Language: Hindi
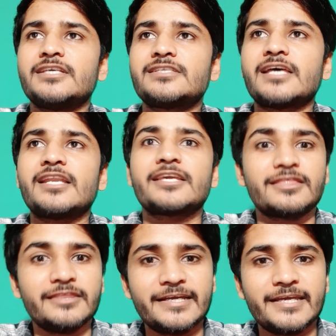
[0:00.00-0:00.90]
इस साल
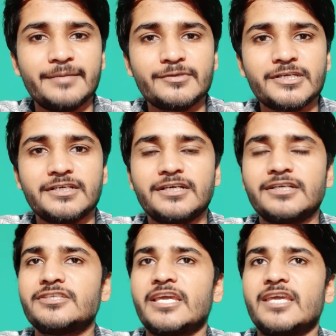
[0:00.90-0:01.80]
कितने अटैम्प्ट
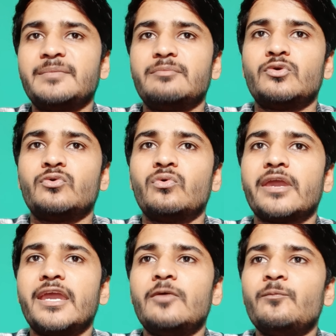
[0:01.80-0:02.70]
जे मेन में होंगे